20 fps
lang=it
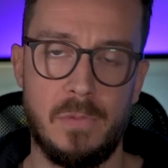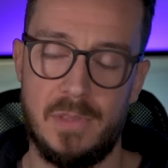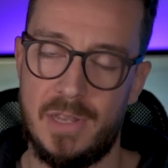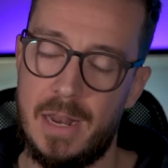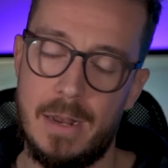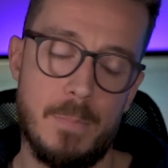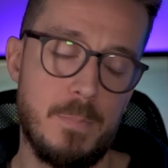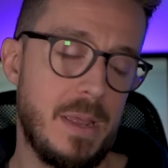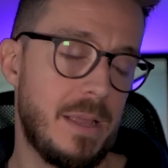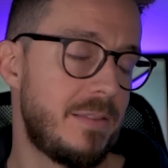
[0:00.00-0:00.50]

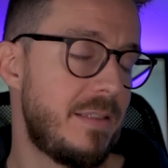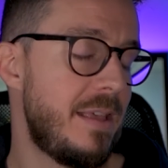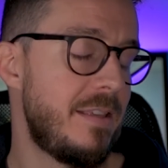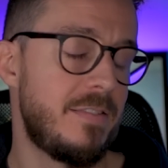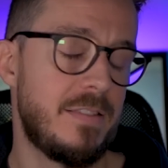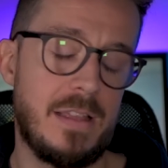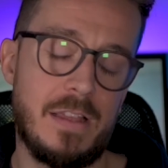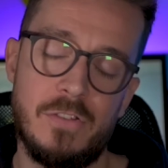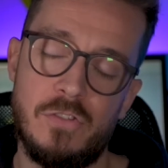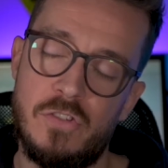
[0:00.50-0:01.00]
Nella mia
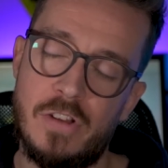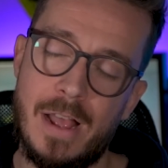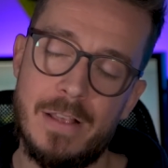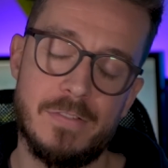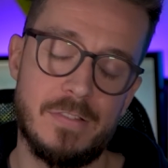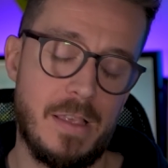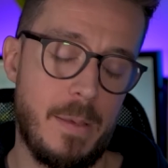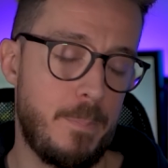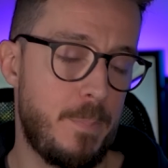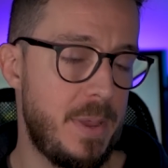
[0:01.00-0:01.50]
testa già
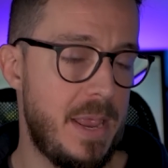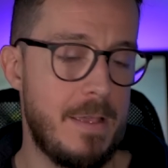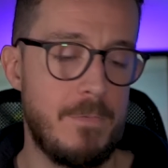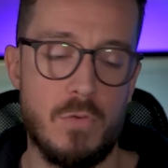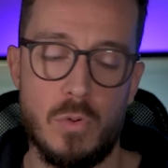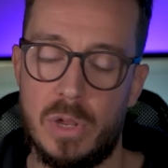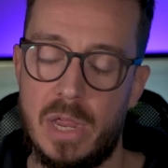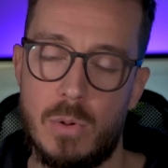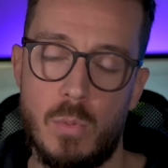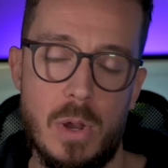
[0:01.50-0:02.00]

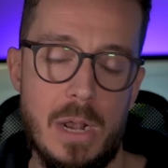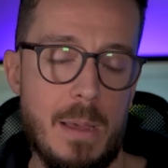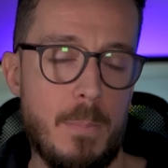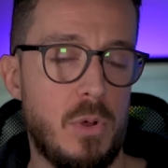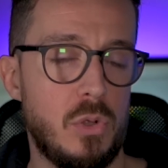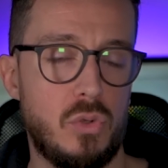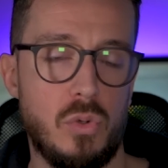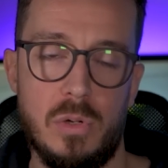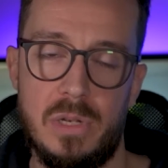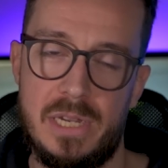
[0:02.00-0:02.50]
sapevo che quella
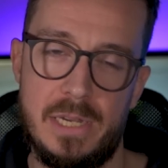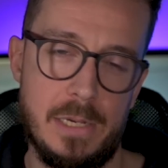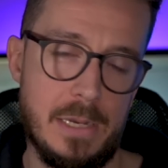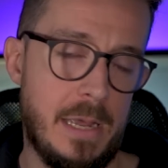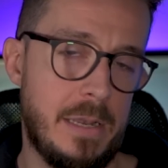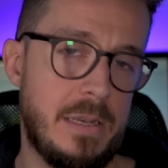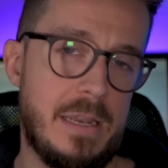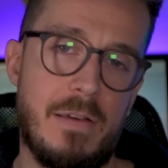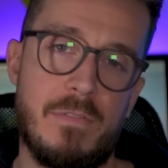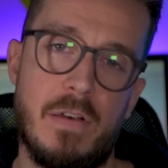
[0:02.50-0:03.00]
moto lì
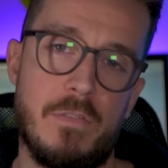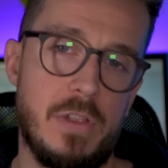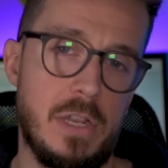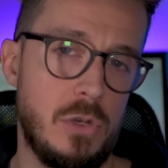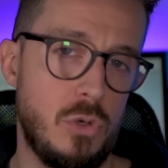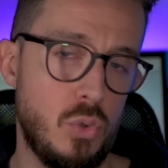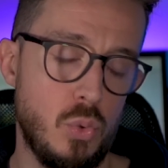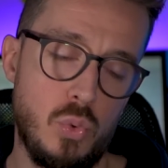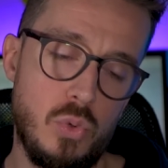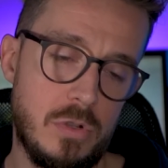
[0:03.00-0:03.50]
andava
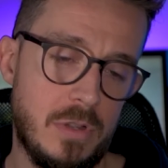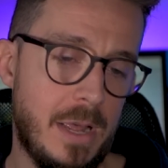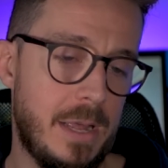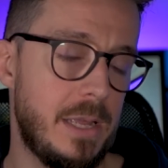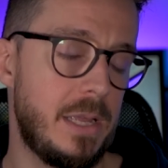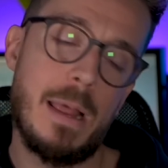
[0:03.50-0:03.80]
venduta,